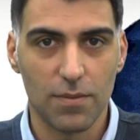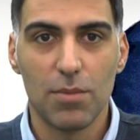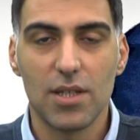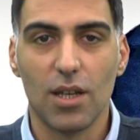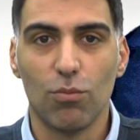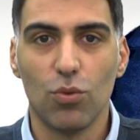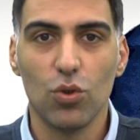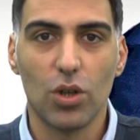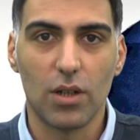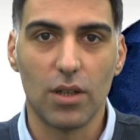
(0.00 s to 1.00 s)
Biz de bu
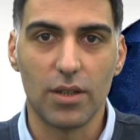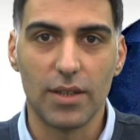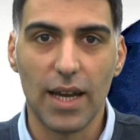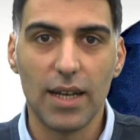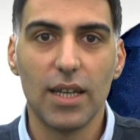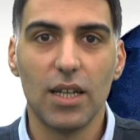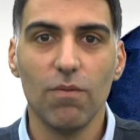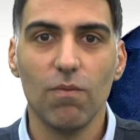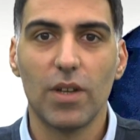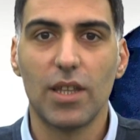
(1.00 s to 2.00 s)
uyarıları
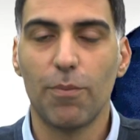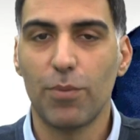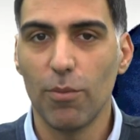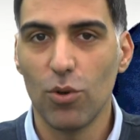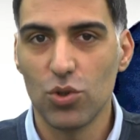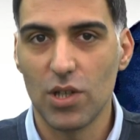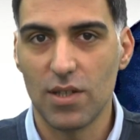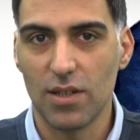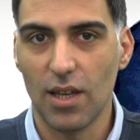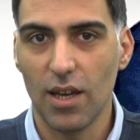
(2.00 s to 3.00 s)
derleyelim ve deprem
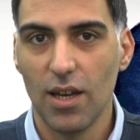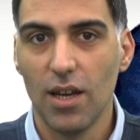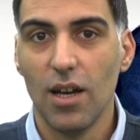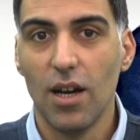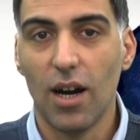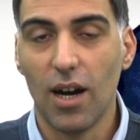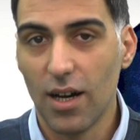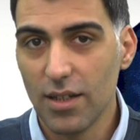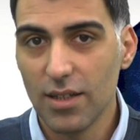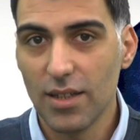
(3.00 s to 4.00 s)
öncesinde
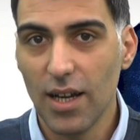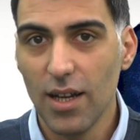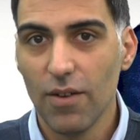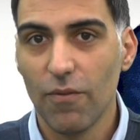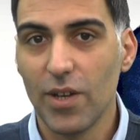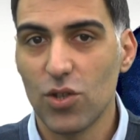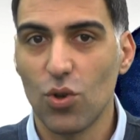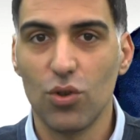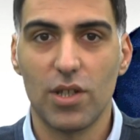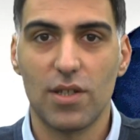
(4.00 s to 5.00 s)
anında ve
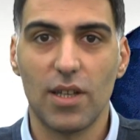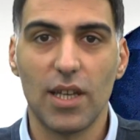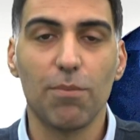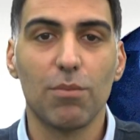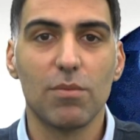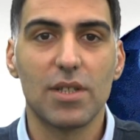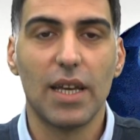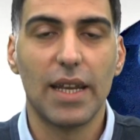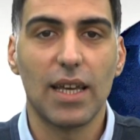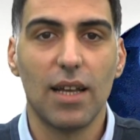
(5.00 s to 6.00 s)
sonrasında yapmamız
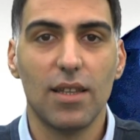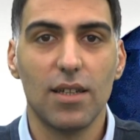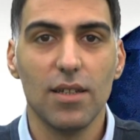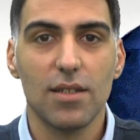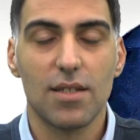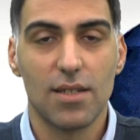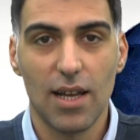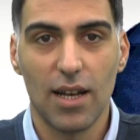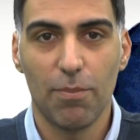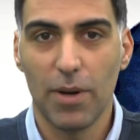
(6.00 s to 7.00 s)
gerekenleri
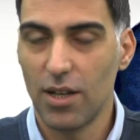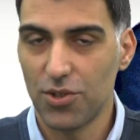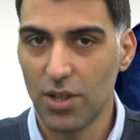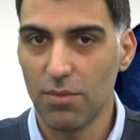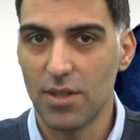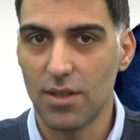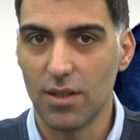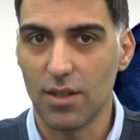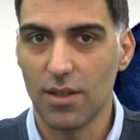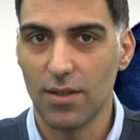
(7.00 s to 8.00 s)
sizlerle paylaşalım
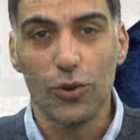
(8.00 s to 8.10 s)
istedik.